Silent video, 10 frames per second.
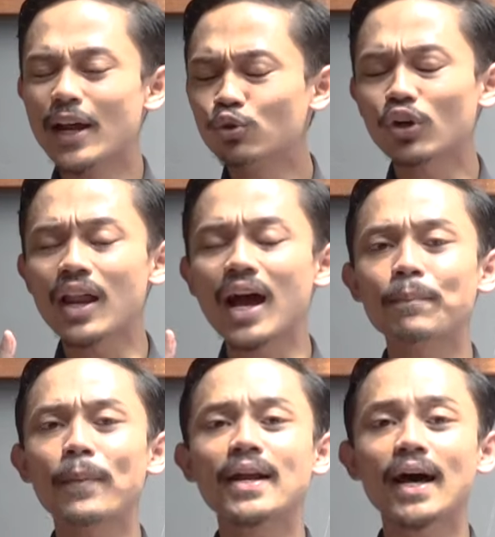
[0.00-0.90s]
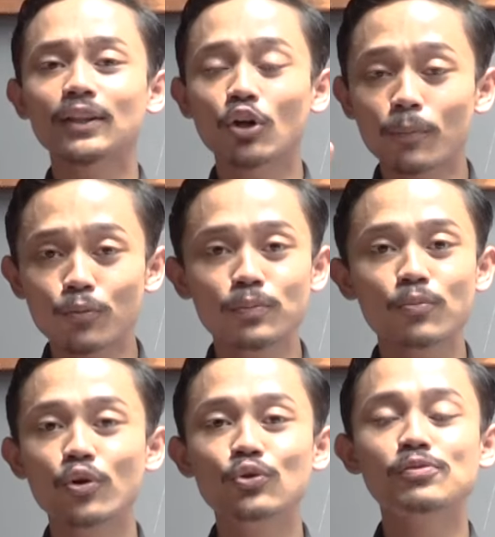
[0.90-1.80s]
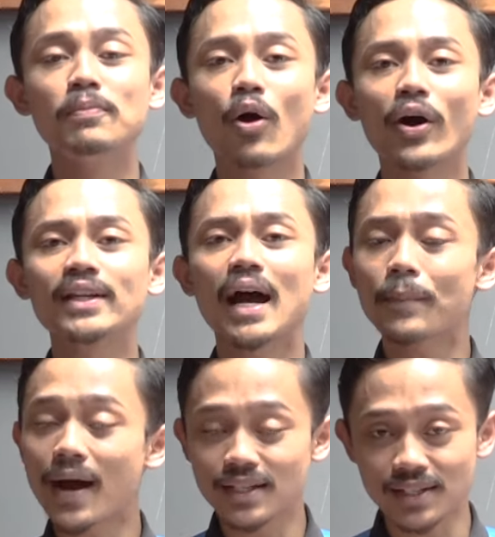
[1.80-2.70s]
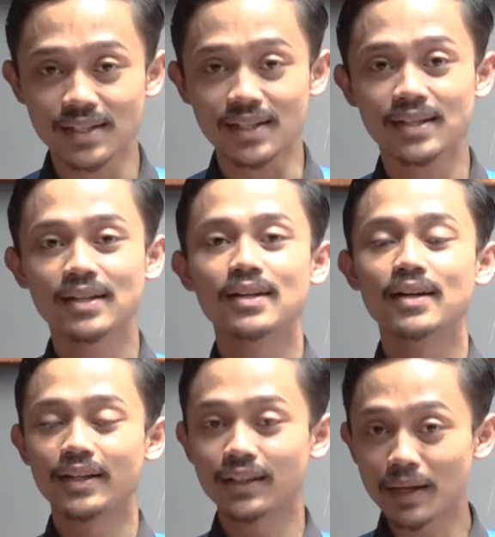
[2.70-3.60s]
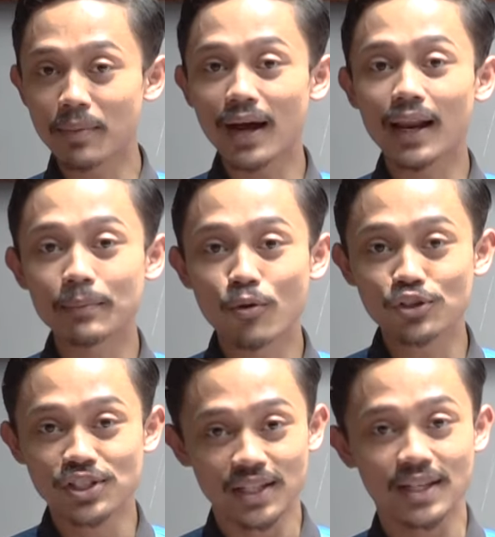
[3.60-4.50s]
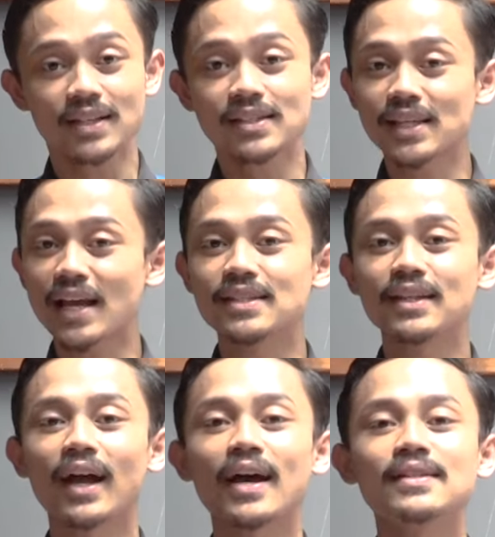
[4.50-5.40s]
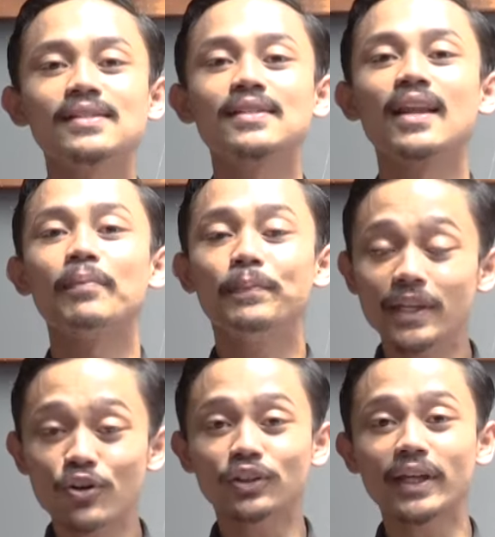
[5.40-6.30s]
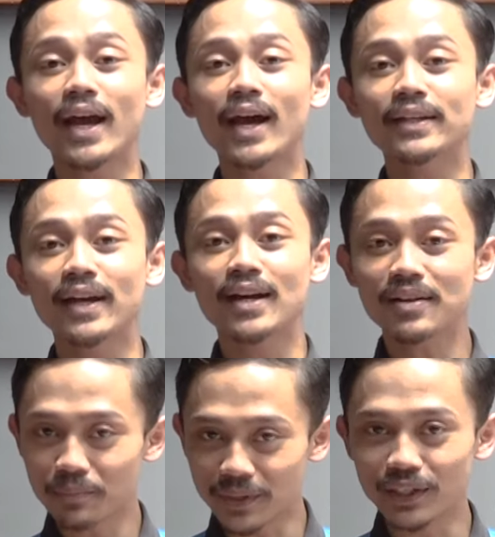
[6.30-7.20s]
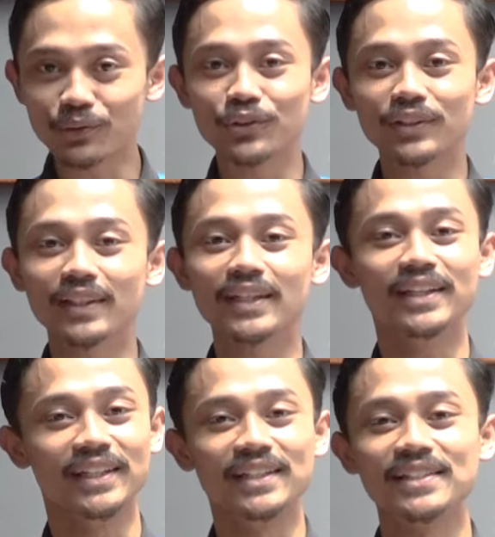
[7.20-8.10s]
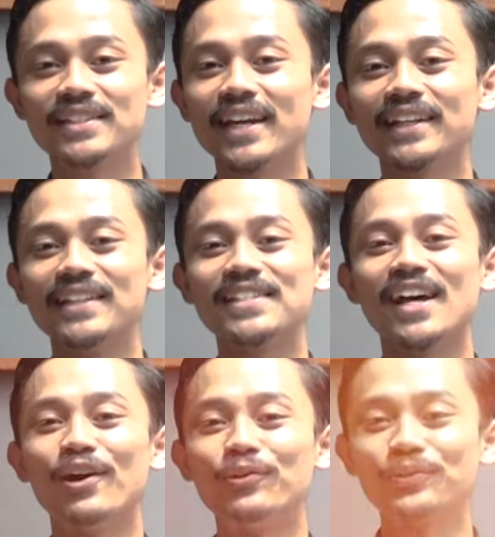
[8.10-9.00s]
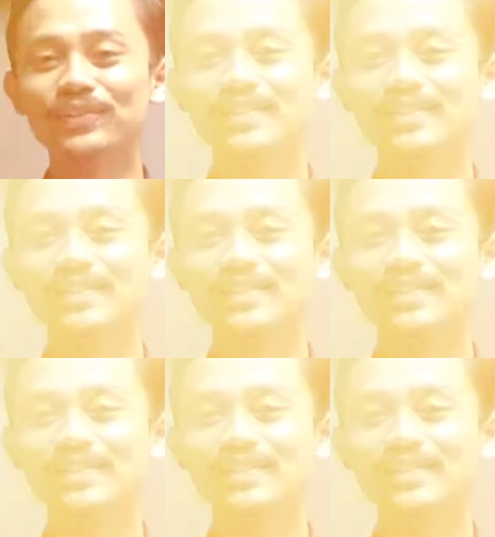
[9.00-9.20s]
Dan untuk kelengkapan ataupun bonus bawaannya apa aja sih? Kita bakal unboxing, saksikan setelah video tayangan yang berikut ini. Check this out.